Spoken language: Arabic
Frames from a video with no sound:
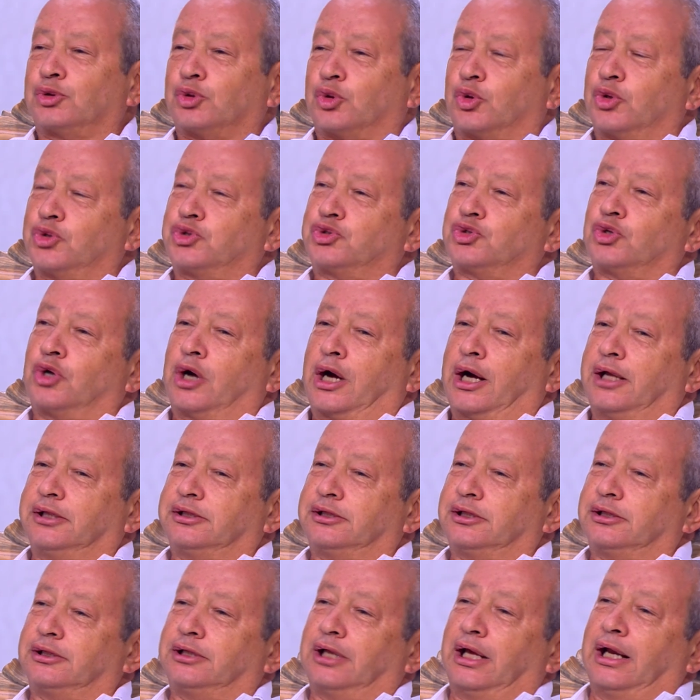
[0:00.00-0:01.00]
تخش يروح
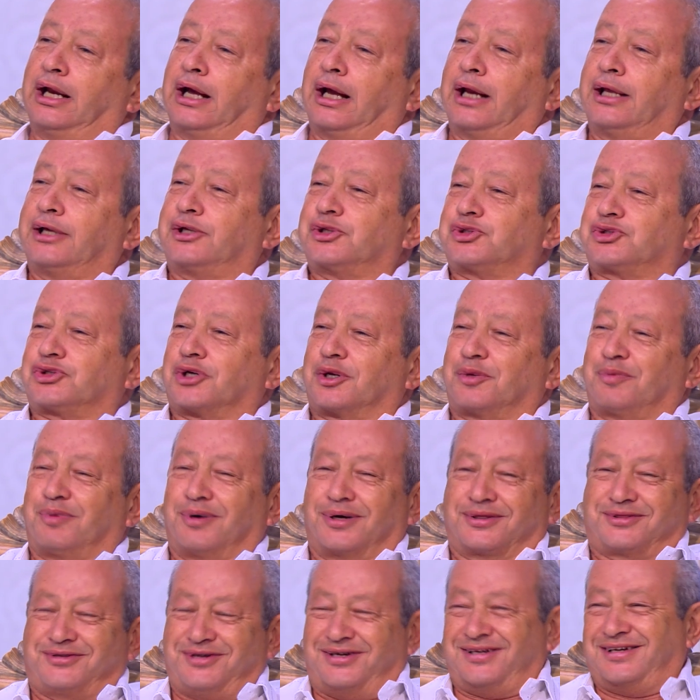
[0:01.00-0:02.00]
حد ادالي عليك
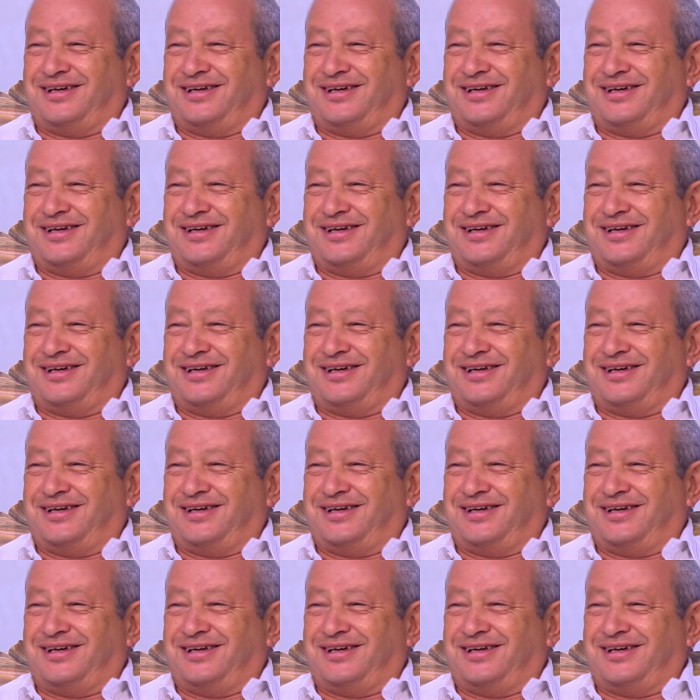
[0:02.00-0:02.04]
الشربات